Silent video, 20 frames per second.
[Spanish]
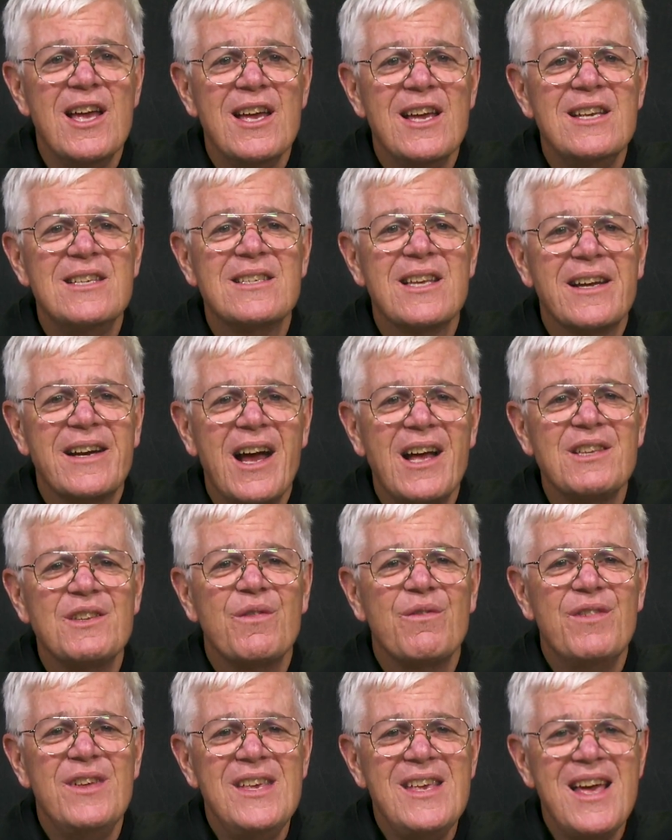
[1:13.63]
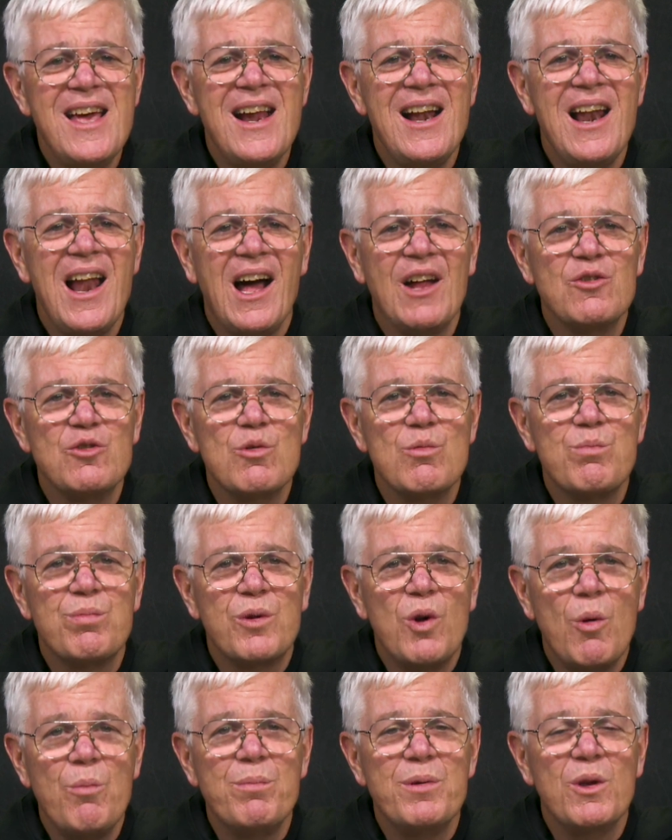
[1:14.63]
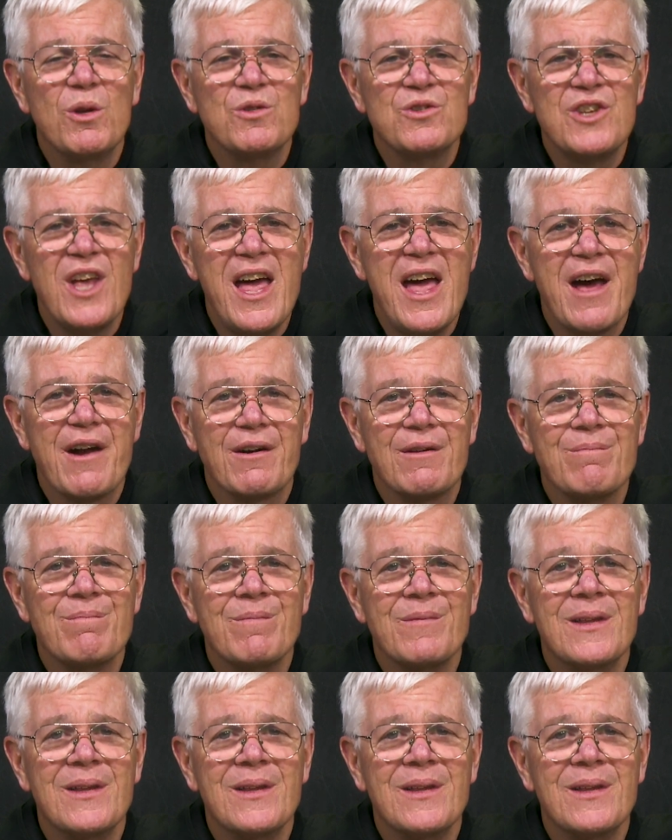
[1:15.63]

y serás fiel a tu propio ser